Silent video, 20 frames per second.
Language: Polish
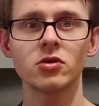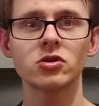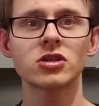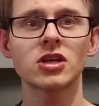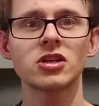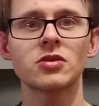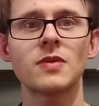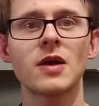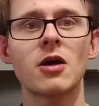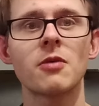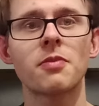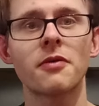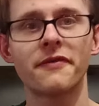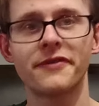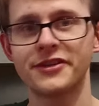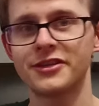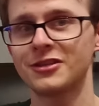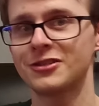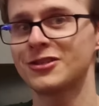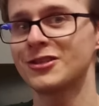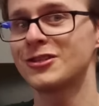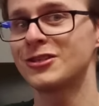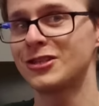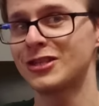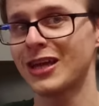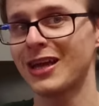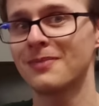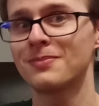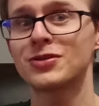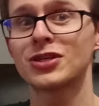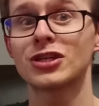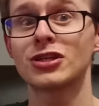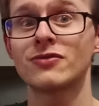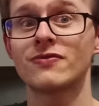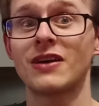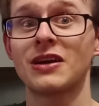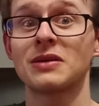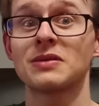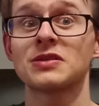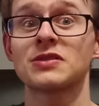można śmiało powiedzieć, że dzisiaj
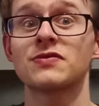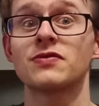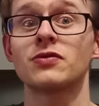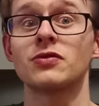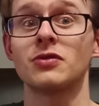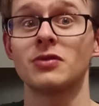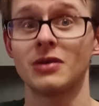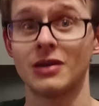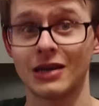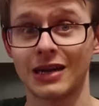przeżywają swój